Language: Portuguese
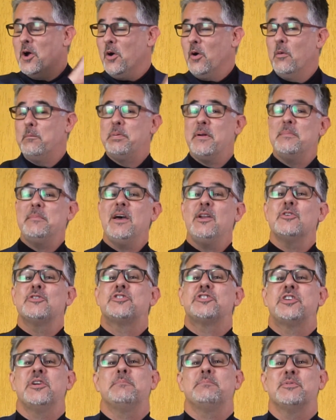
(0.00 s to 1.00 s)
O primeiro
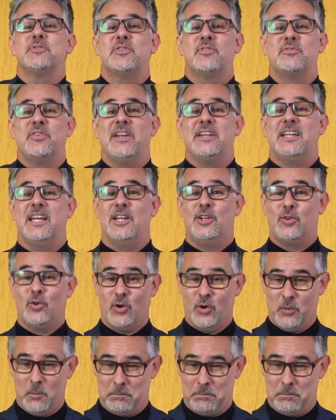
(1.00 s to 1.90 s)
tipo de vendedor,